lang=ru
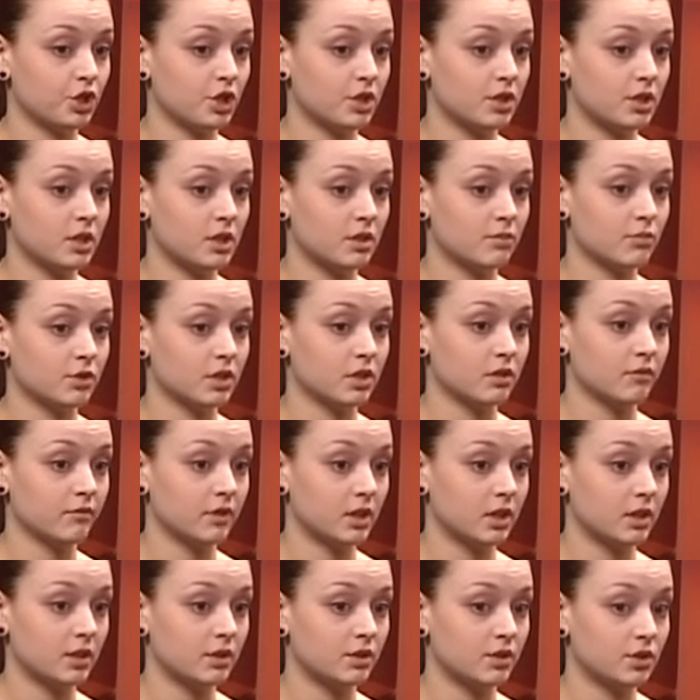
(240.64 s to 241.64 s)
детям с
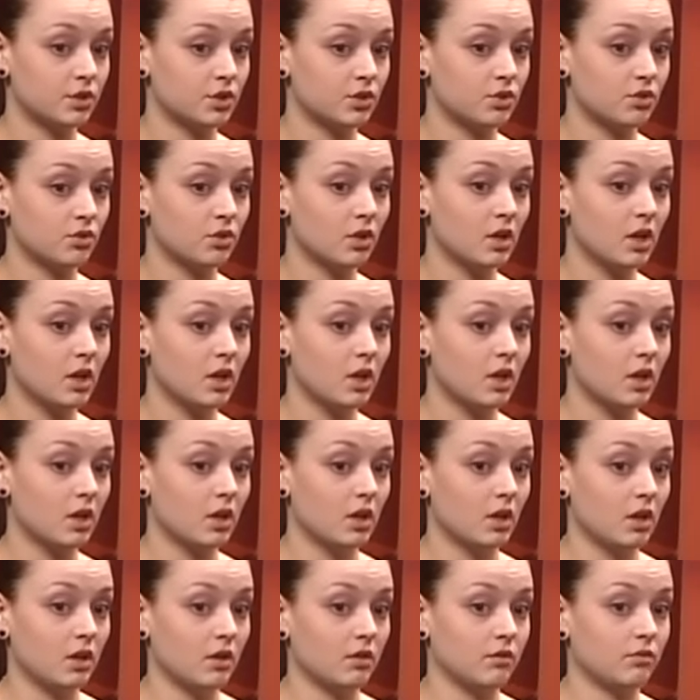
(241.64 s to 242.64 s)
инвалидностью.
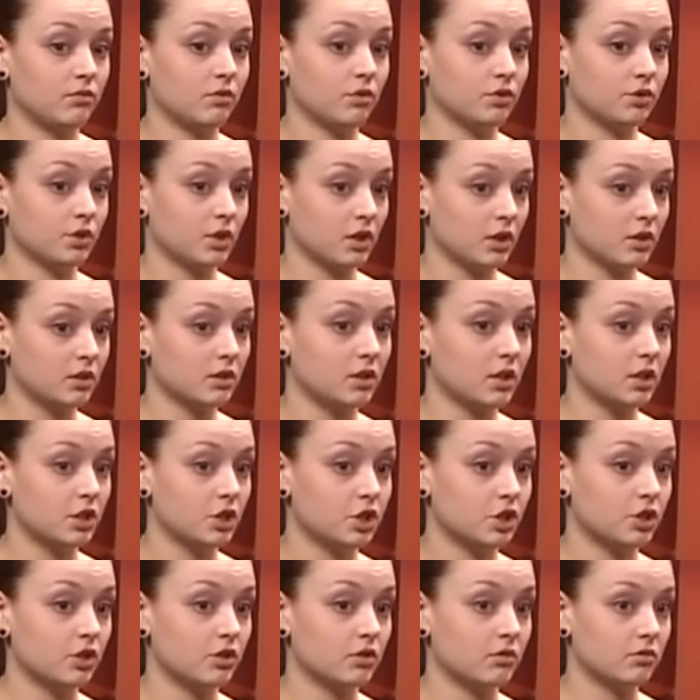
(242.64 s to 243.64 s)
Вот, а
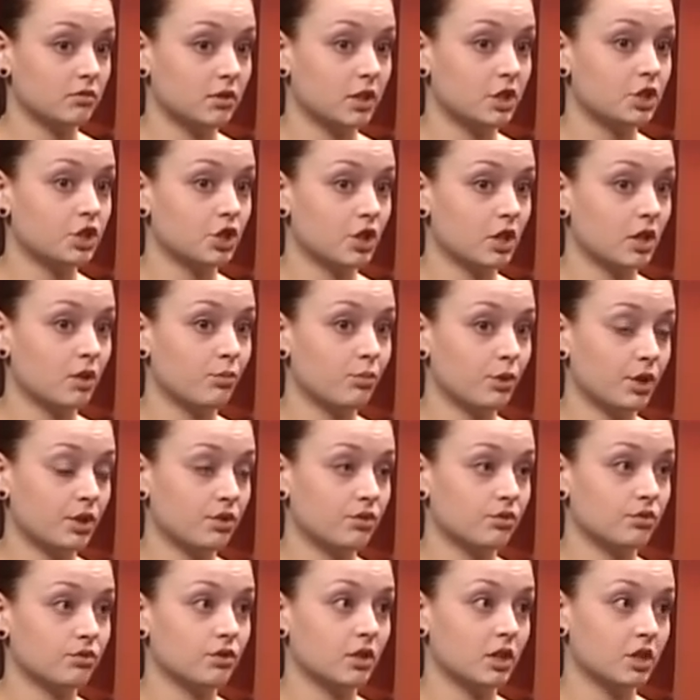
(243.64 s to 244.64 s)
дальше, дальше как
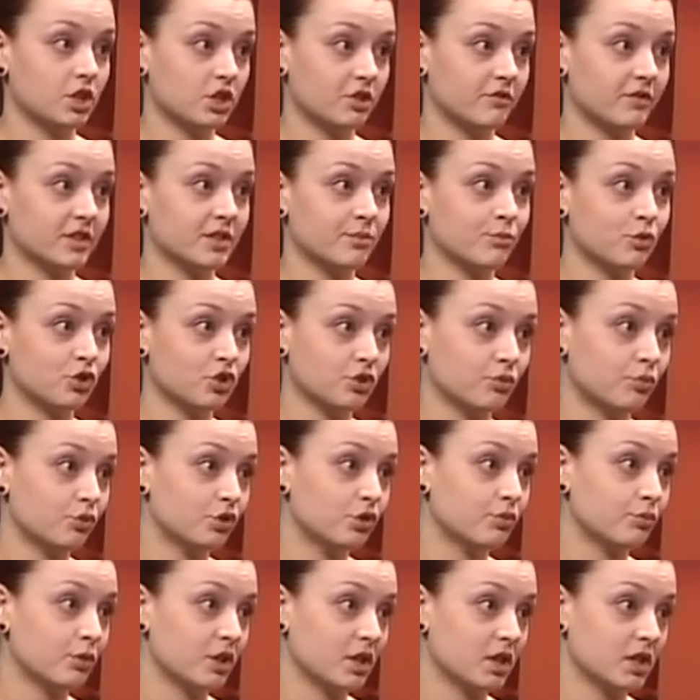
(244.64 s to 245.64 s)
пойдет, дальше, возможно,
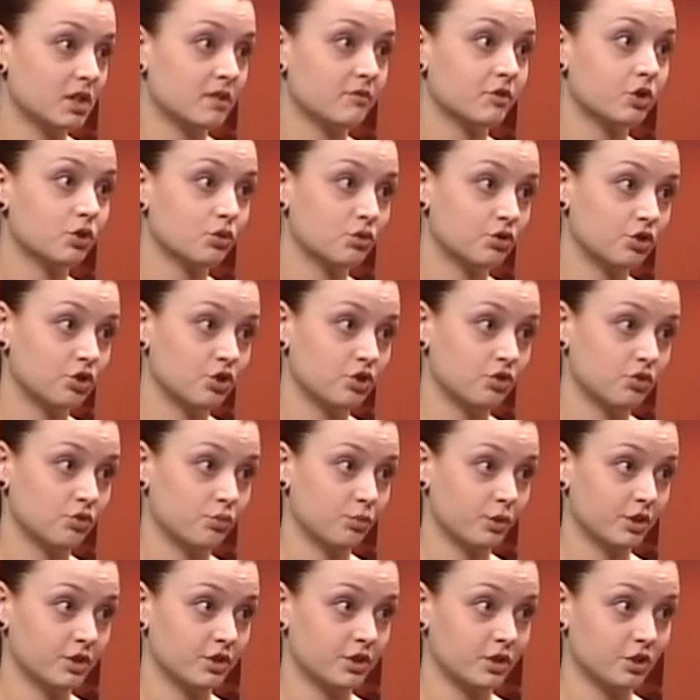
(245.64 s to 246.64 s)
будем оказывать точную
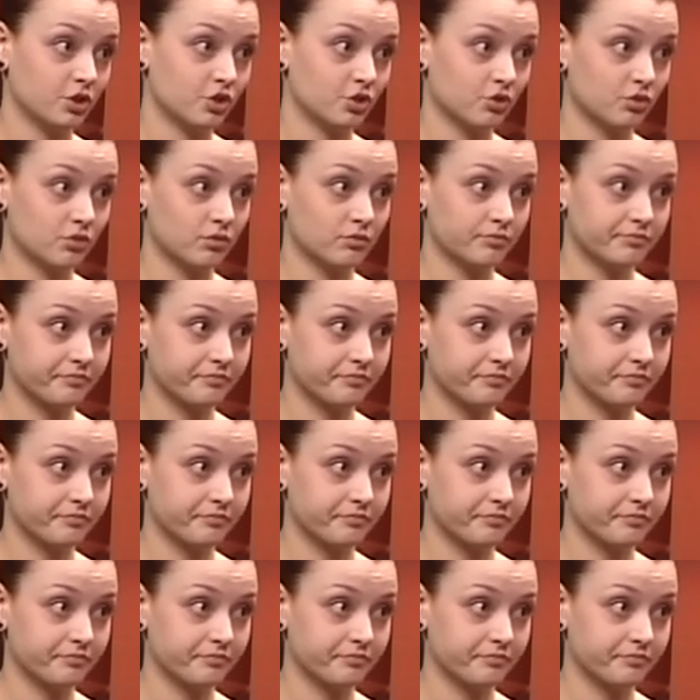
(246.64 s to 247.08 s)
поддержку.